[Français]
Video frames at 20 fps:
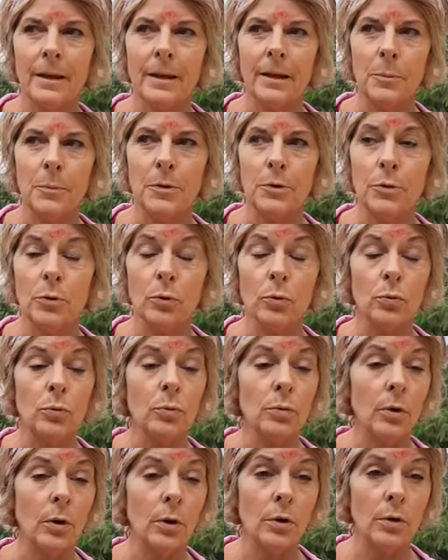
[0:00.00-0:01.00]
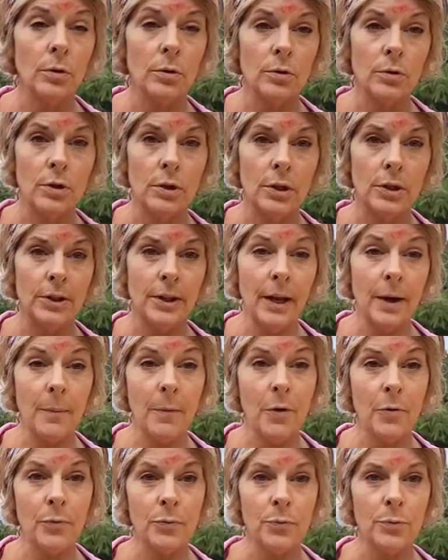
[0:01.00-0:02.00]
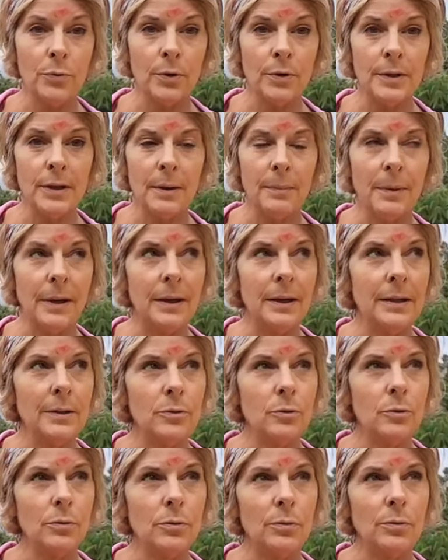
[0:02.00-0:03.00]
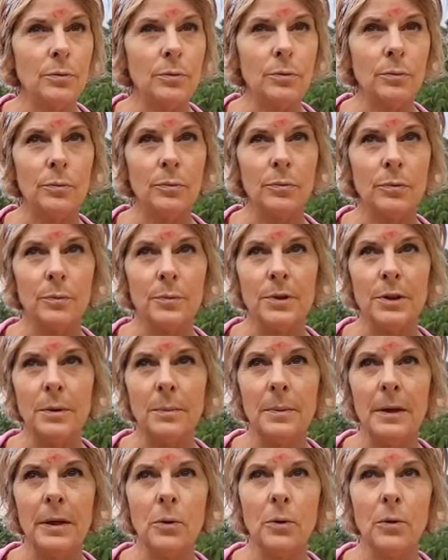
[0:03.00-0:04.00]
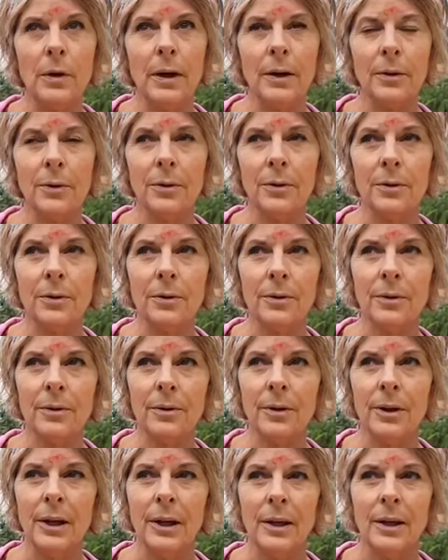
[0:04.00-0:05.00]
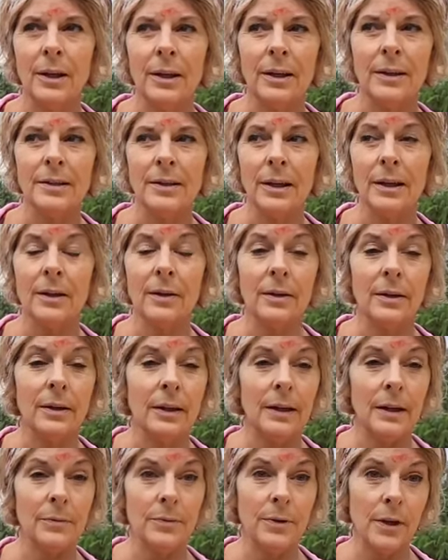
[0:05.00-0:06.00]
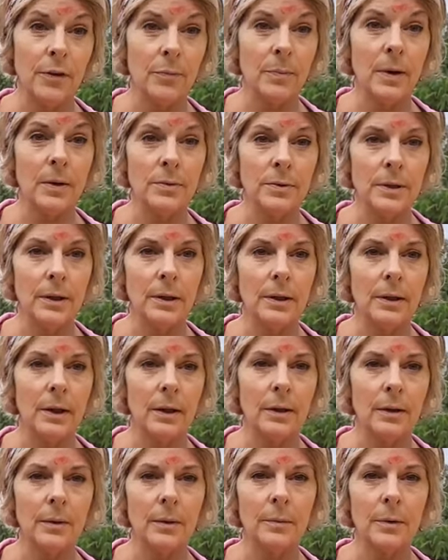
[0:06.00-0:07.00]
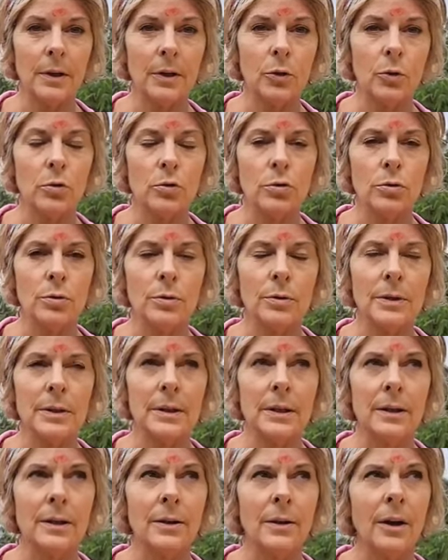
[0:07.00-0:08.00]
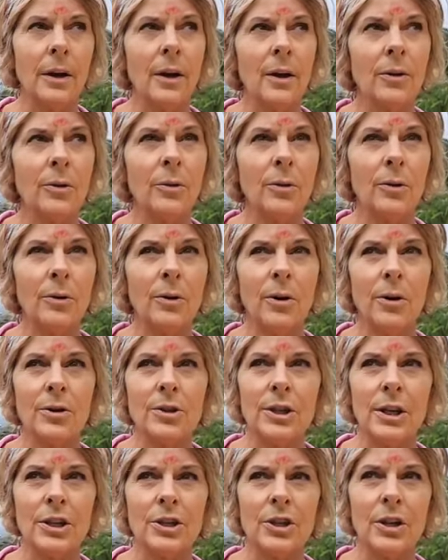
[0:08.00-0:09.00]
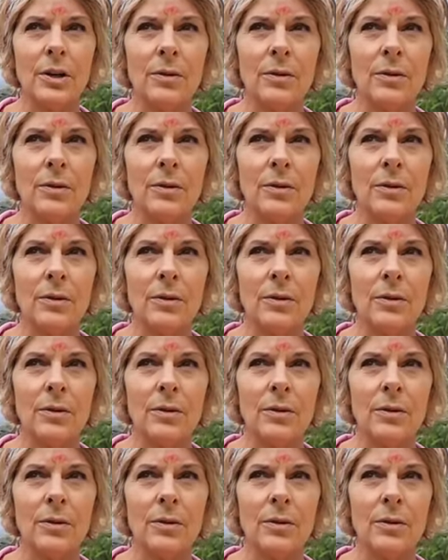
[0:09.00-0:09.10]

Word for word: Et puis surtout, euh, j'ai tellement vu dans un mallette ce, petit Milo là que c'est vrai que quand il y a de la fièvre, ben, on sait qu'il y a quand même quelque chose qui, que le corps cherche